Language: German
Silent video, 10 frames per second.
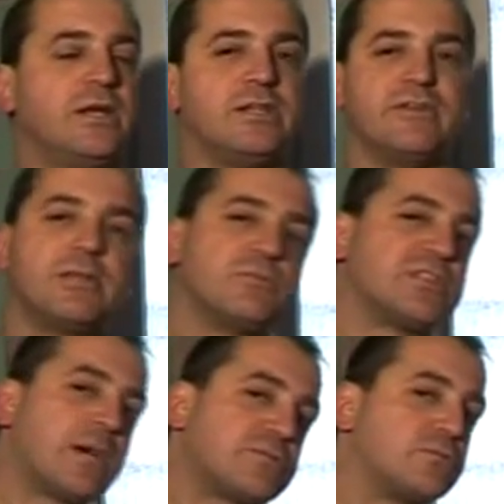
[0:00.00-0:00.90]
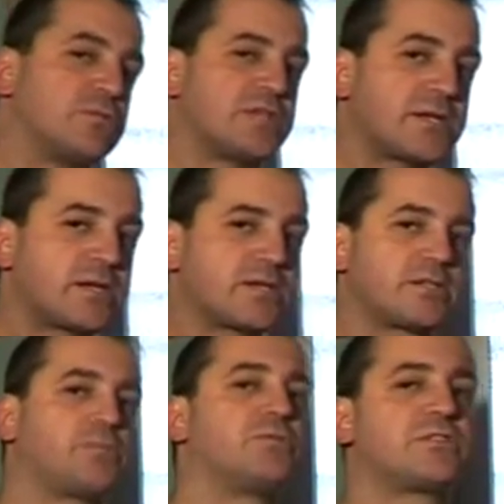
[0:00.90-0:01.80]
Die Wände müssen absolut
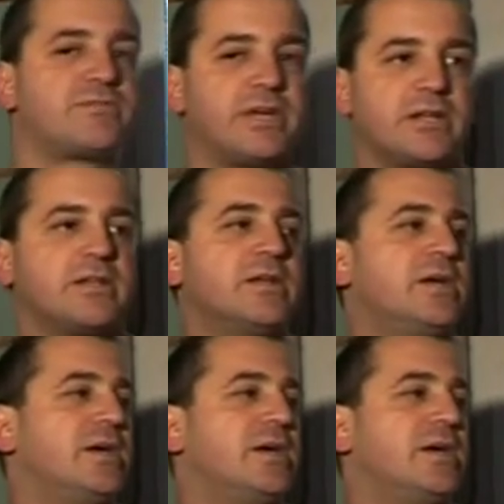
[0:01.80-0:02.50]
senkrecht geputzt werden